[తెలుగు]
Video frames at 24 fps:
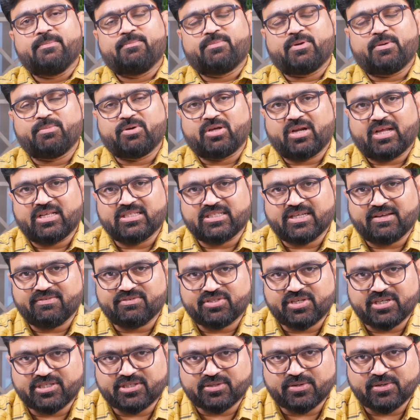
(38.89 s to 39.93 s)
ప్రముఖ రాజకీయ
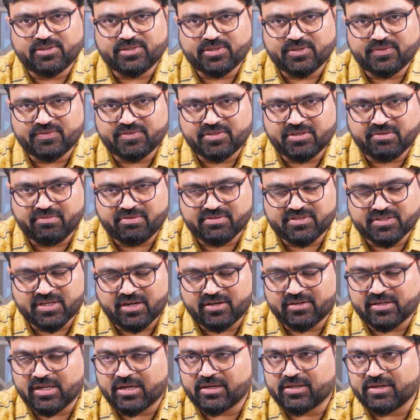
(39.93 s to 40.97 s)
విశ్లేషకుడు చంద్ర శ్రీనివాస్
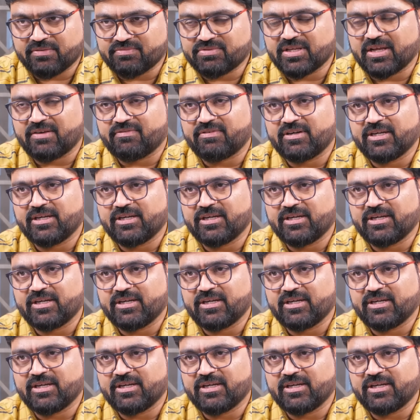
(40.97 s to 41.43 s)
గారు ఉన్నారు నమస్కారం